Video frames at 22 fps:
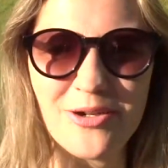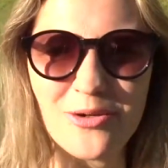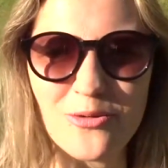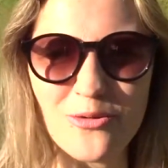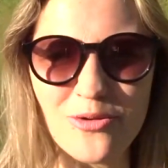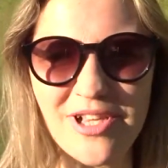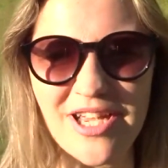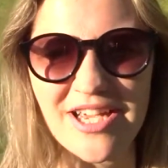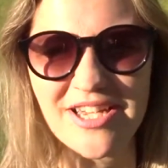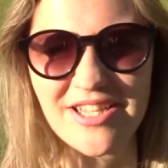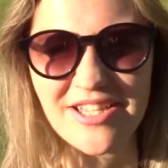
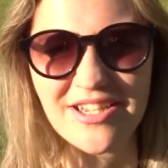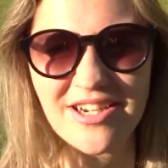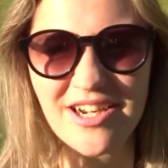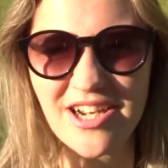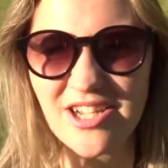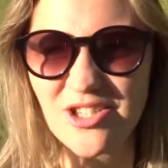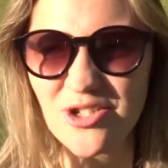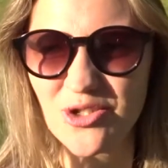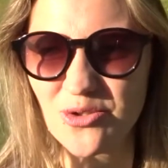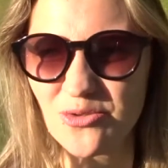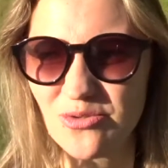гуляй не
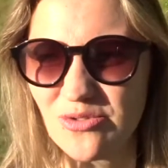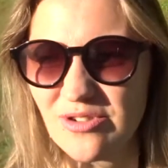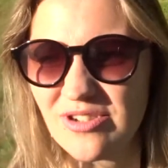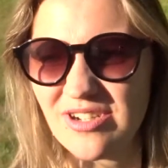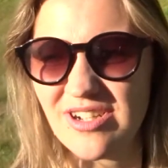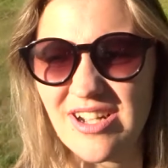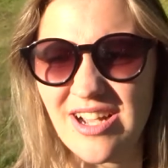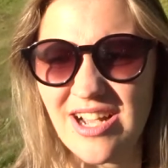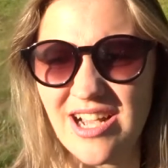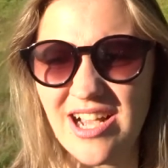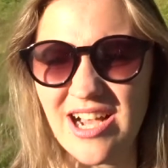хочу.
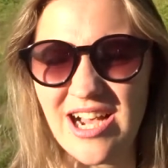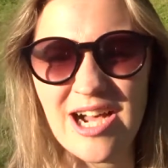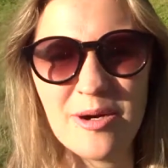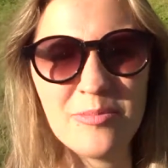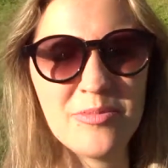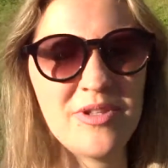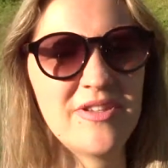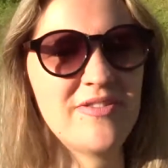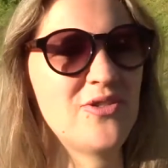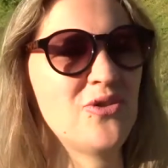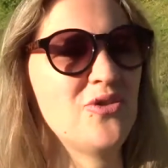А
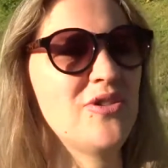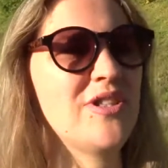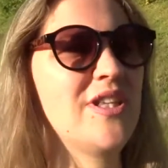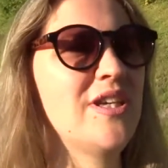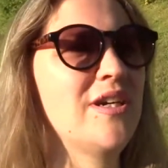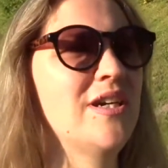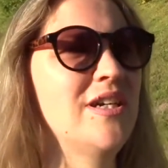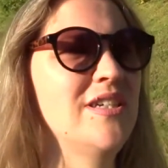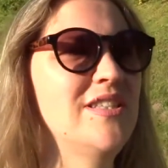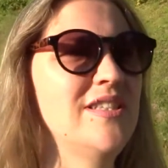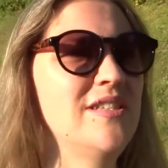мне все-таки
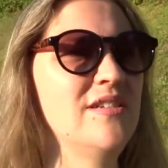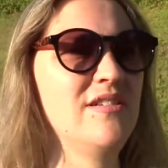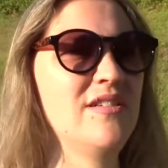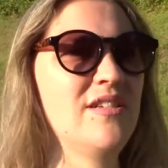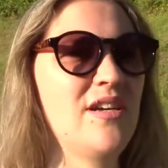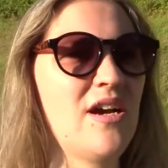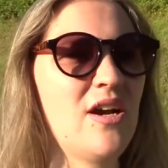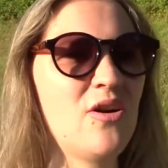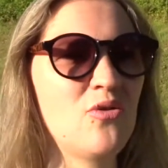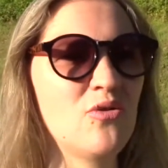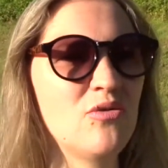хотелось
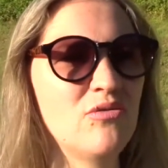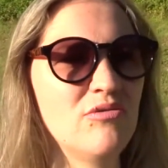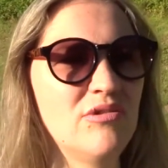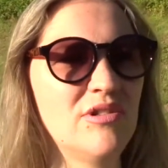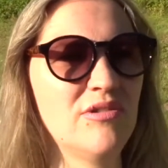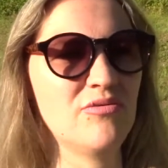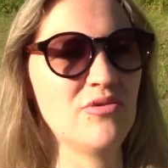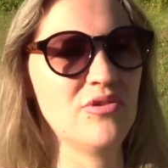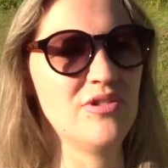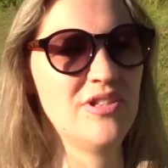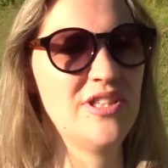
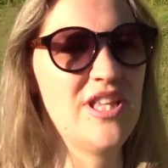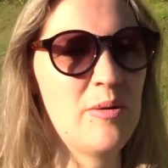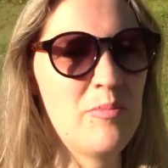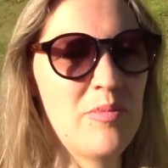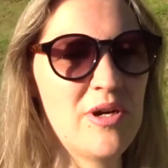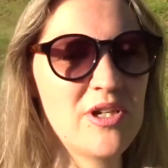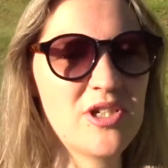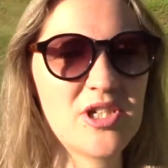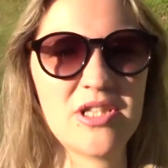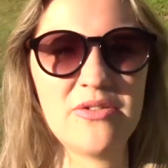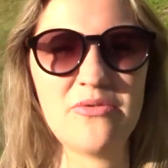какого-то вот
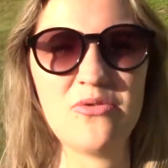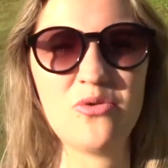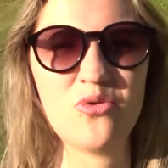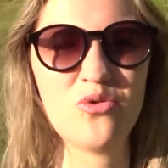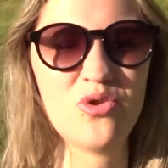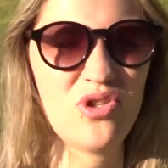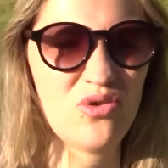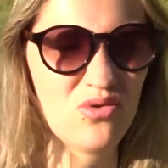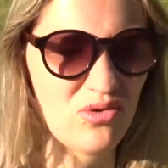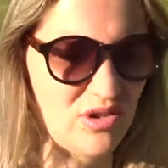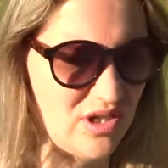домашнего
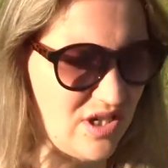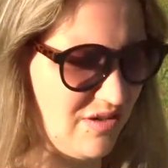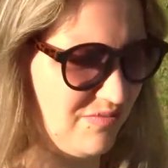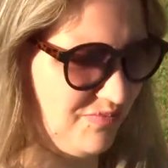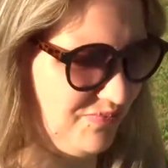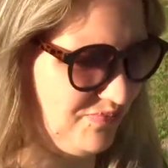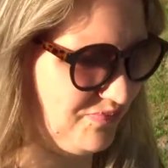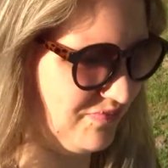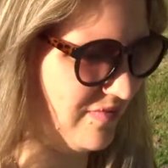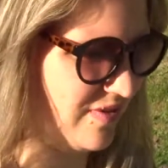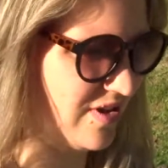уюта,
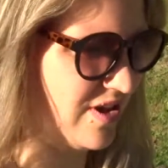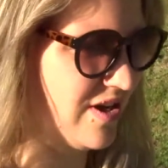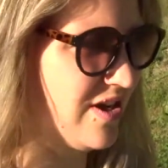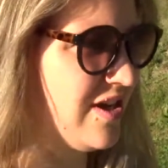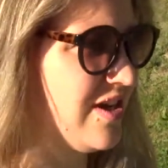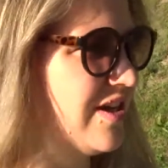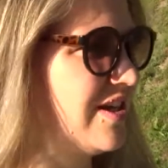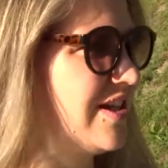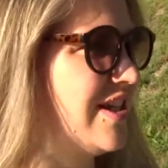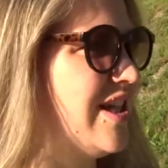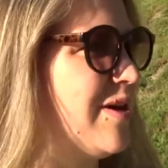
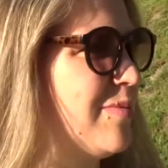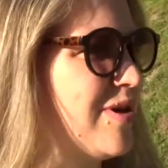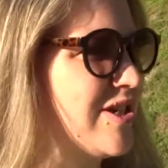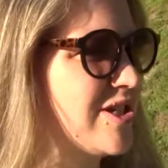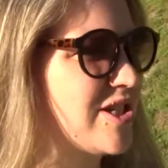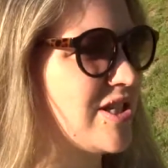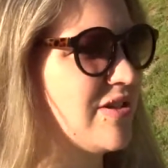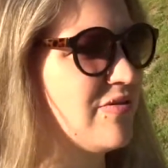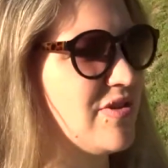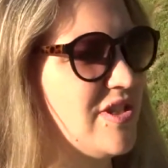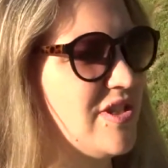домашнего